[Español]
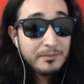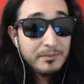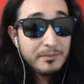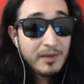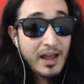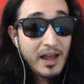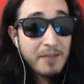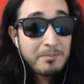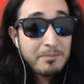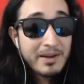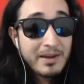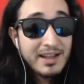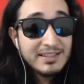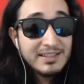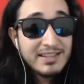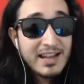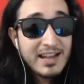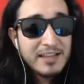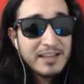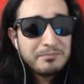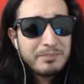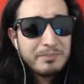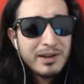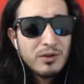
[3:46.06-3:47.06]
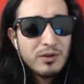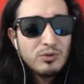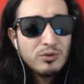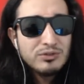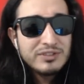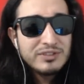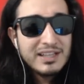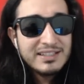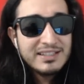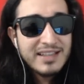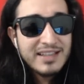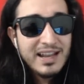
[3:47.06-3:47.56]
al parecer las
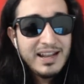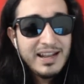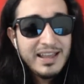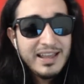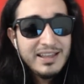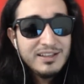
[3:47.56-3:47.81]
preguntas que le